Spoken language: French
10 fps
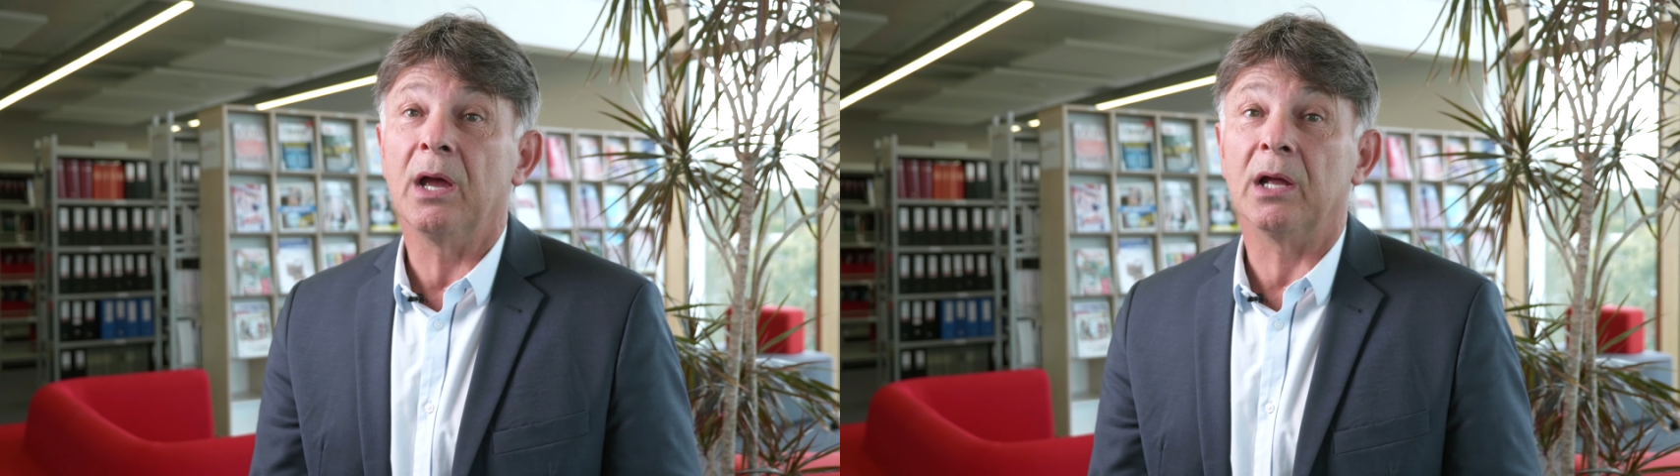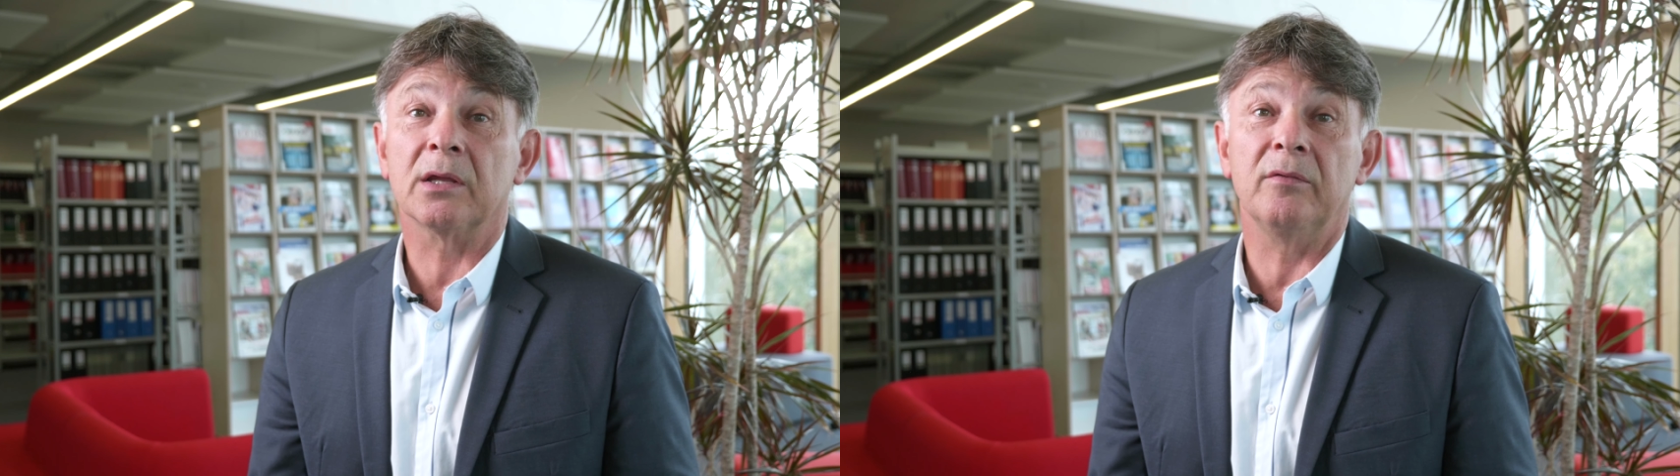
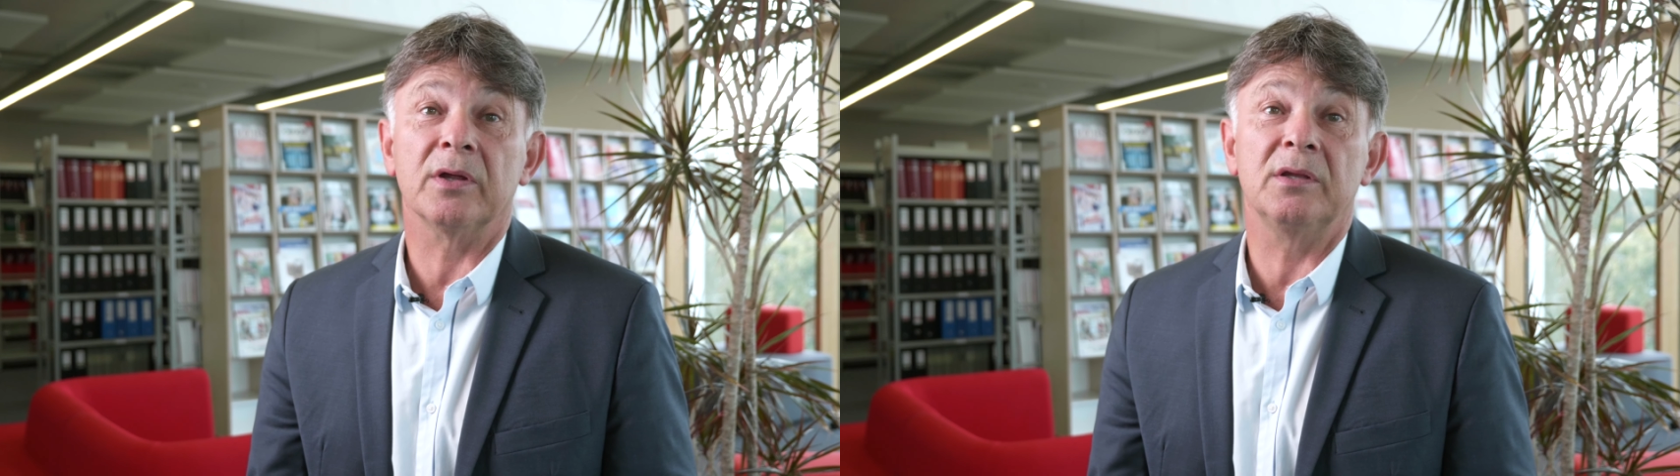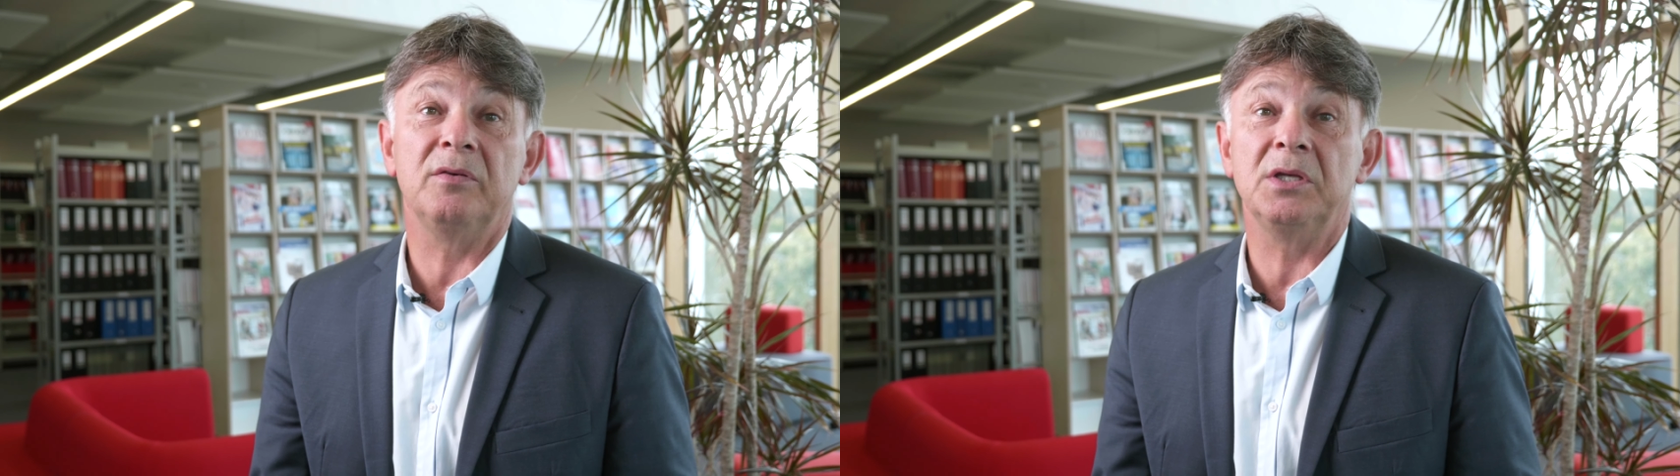à
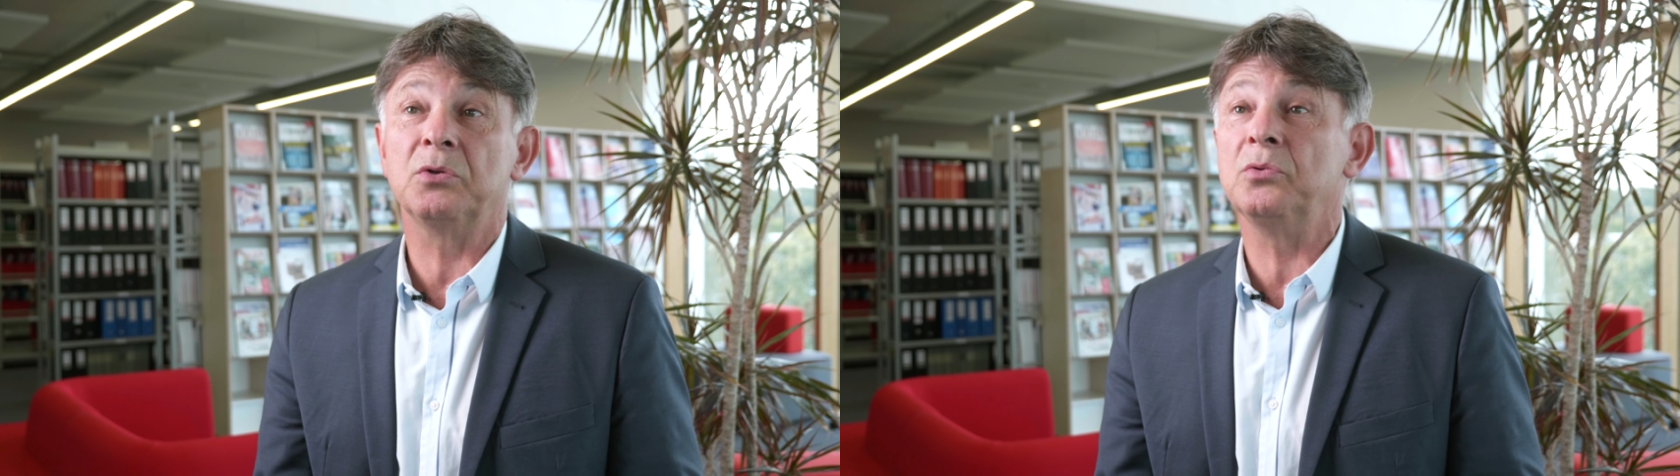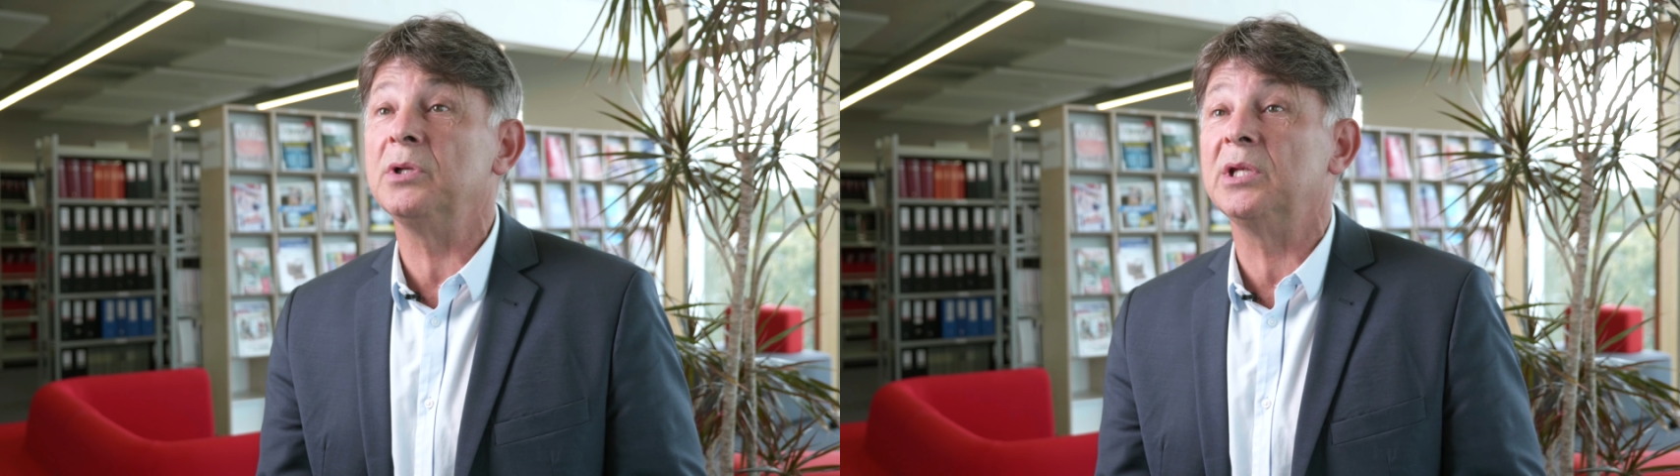travers des
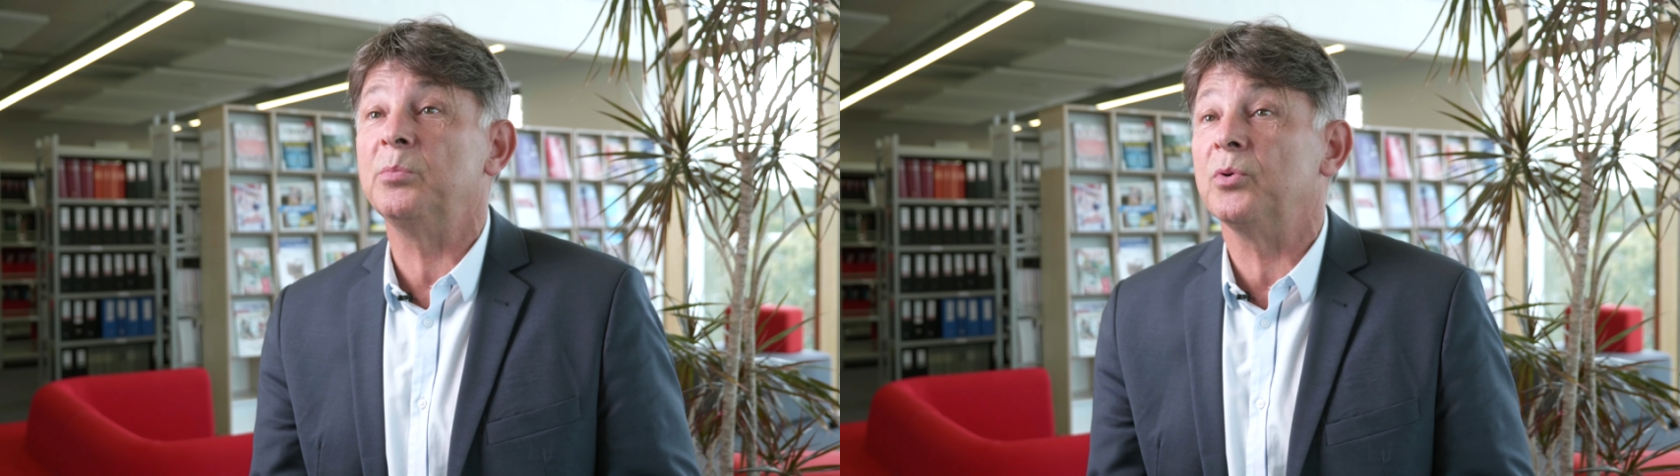véhicules qui